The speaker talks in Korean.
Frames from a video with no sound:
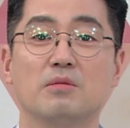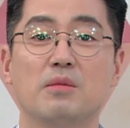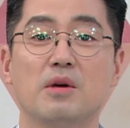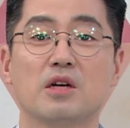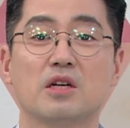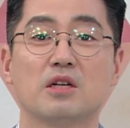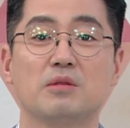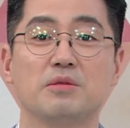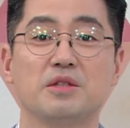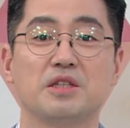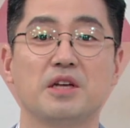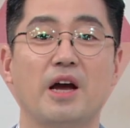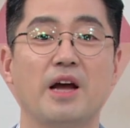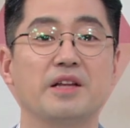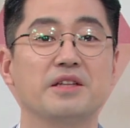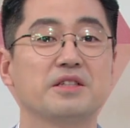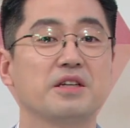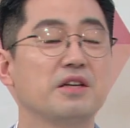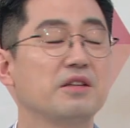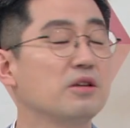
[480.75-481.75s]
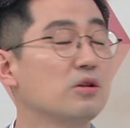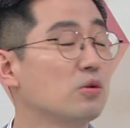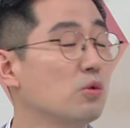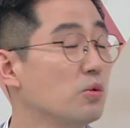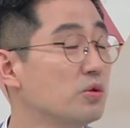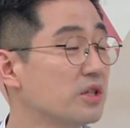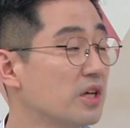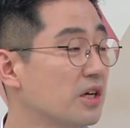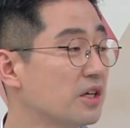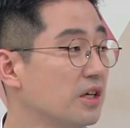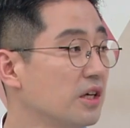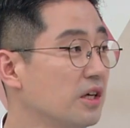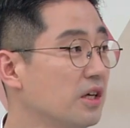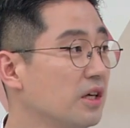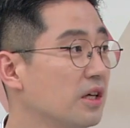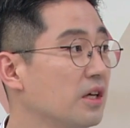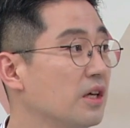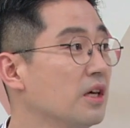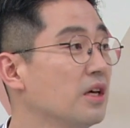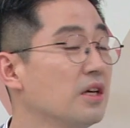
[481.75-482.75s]
그만큼 이제 앉아 있는
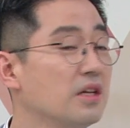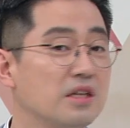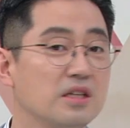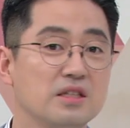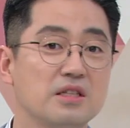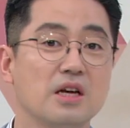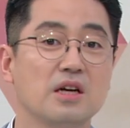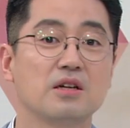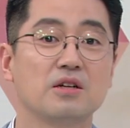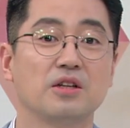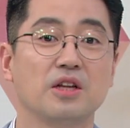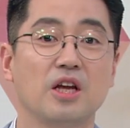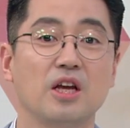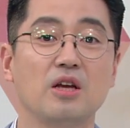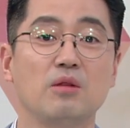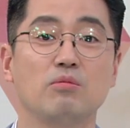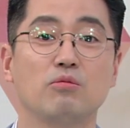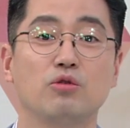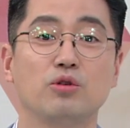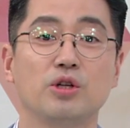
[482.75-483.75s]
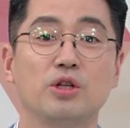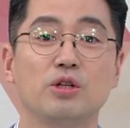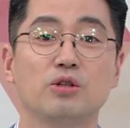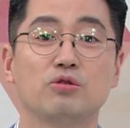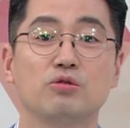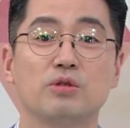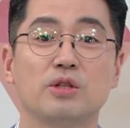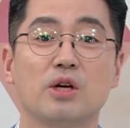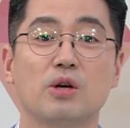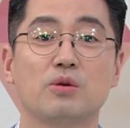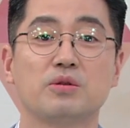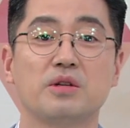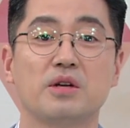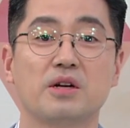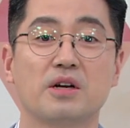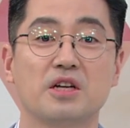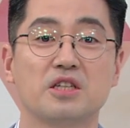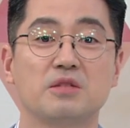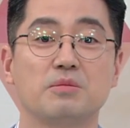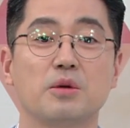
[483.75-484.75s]
동작이 이상근에 무리를 준다고
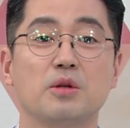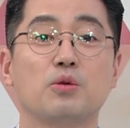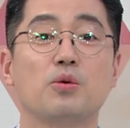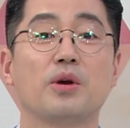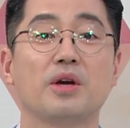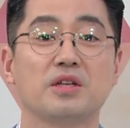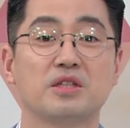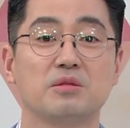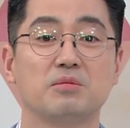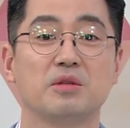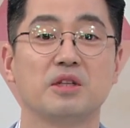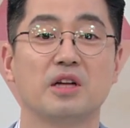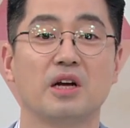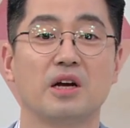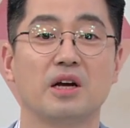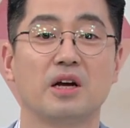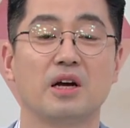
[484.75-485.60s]
생각하시면 되겠습니다.